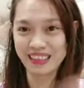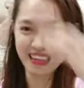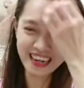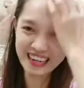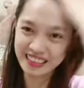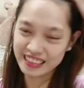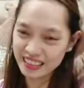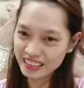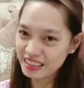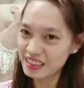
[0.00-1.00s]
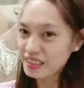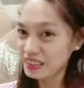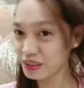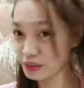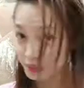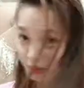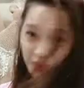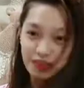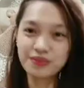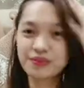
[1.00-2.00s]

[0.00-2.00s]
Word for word: try natin. Yung buko.